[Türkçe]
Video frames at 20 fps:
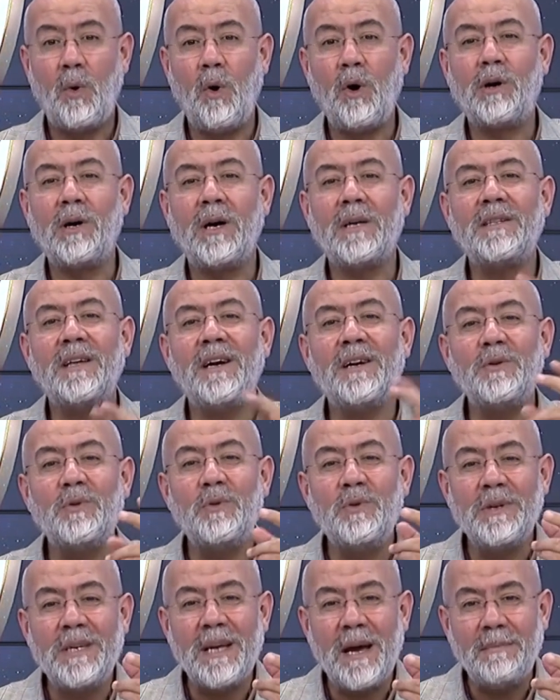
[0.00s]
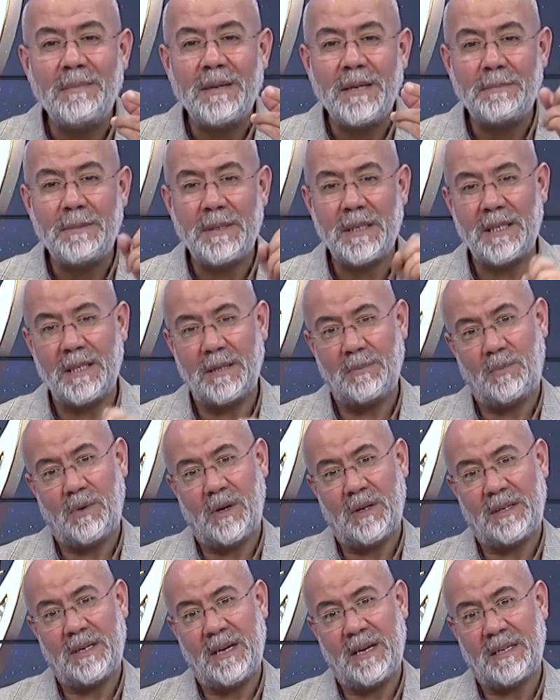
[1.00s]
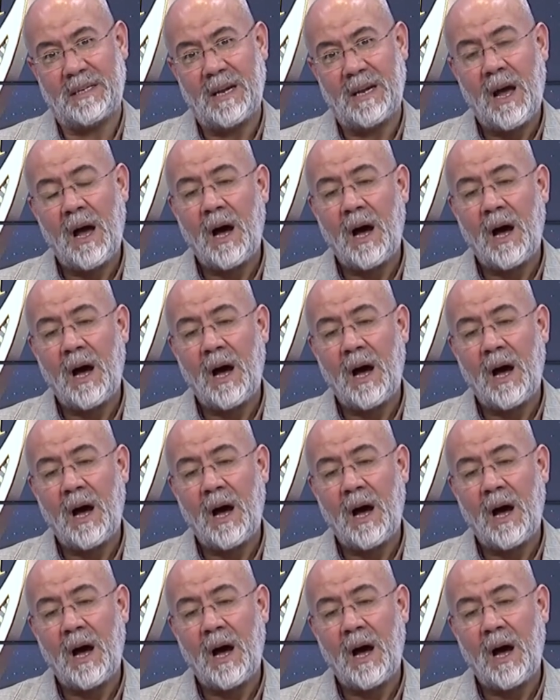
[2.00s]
O kadar önemli bir ibadet.